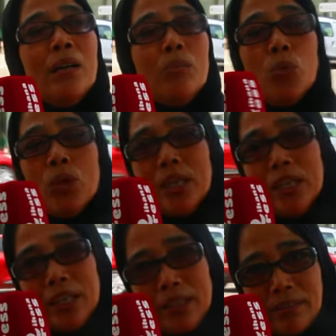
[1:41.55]
مول
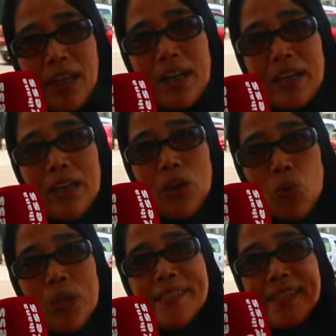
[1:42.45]
الدار
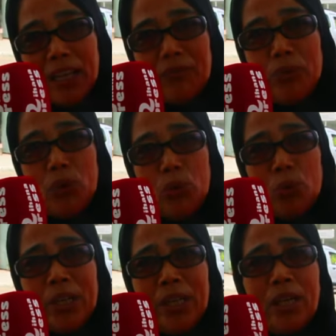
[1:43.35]
هو اللي ساكن في
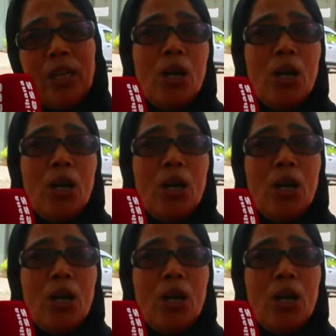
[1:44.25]
العلوي